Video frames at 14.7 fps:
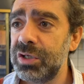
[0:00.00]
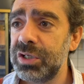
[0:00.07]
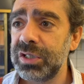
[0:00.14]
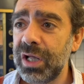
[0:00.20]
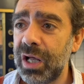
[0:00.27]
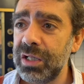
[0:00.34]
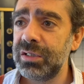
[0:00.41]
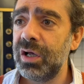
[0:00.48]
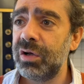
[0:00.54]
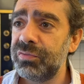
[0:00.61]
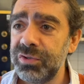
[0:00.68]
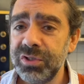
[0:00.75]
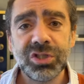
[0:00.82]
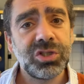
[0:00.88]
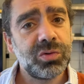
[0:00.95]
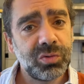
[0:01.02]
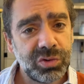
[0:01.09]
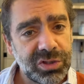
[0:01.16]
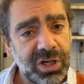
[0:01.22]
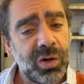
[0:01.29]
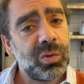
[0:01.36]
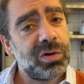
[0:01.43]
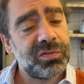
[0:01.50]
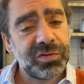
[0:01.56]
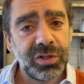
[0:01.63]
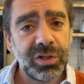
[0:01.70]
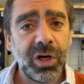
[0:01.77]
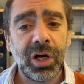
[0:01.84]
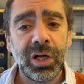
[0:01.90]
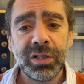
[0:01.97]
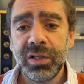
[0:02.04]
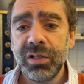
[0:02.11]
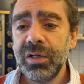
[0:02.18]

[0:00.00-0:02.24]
يتغدى فيجي ويتروق في يقعد